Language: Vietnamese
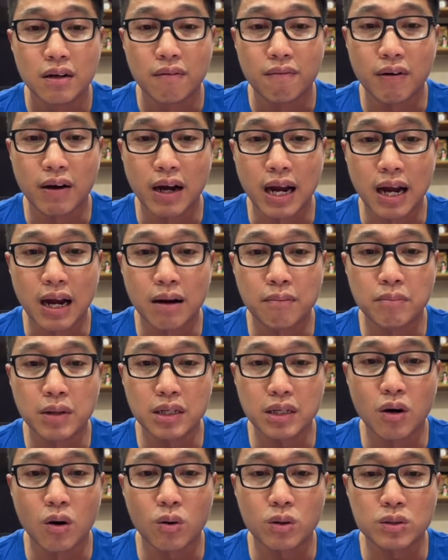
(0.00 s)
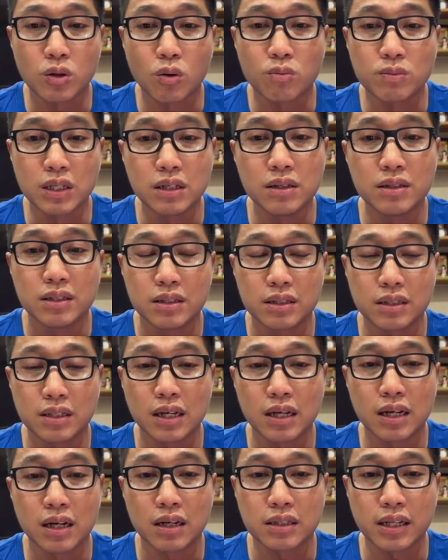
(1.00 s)
Và mức độ tổn thương
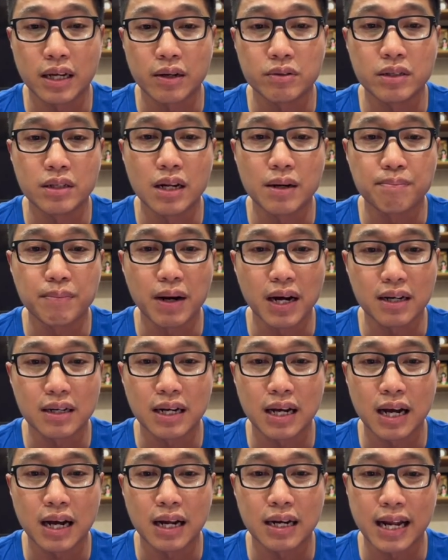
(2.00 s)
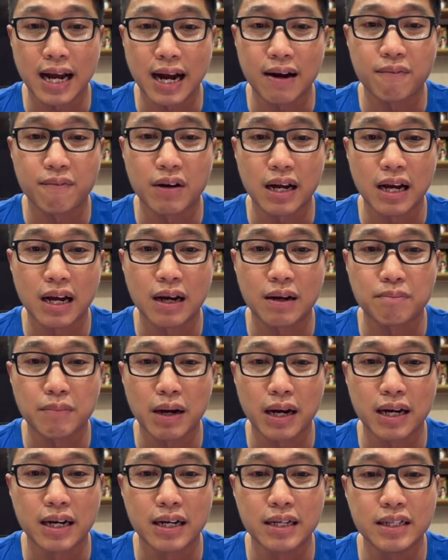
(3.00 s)
thì theo như Đình Bắc là nặng, và
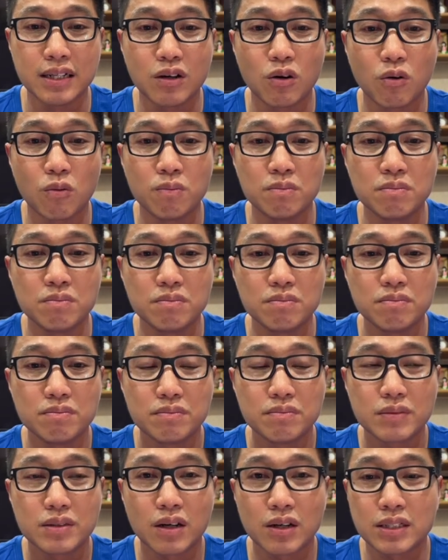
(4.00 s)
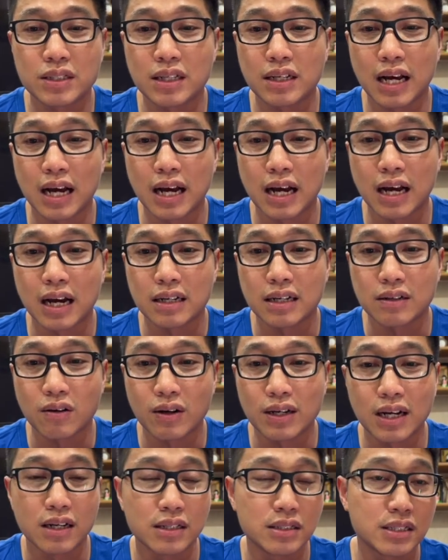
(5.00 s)
bạn ấy cũng coi như là
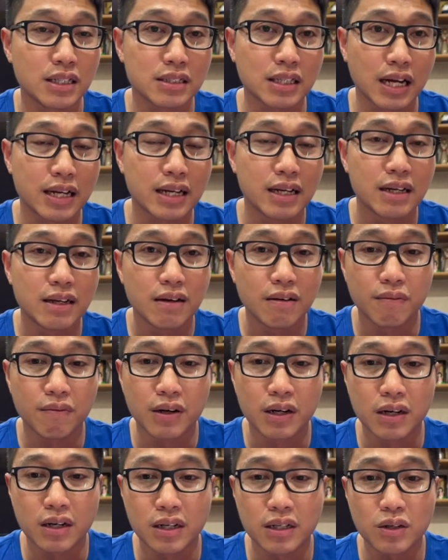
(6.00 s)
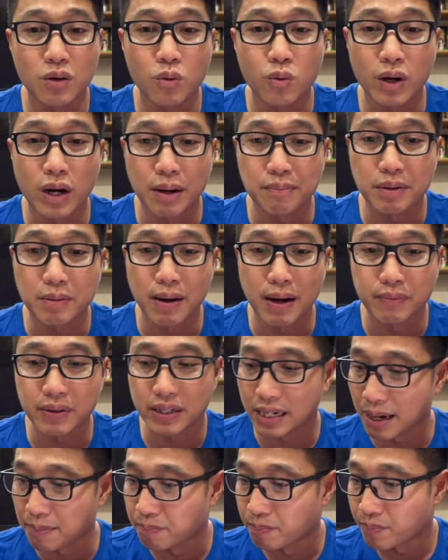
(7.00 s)
nói lời chia tay với U hai mươi ba
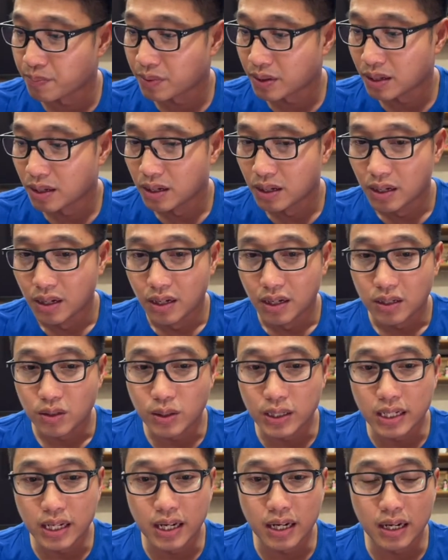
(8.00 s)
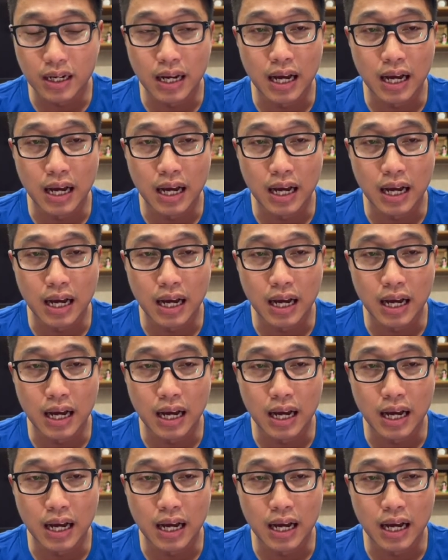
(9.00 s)
Việt Nam. Tuy nhiên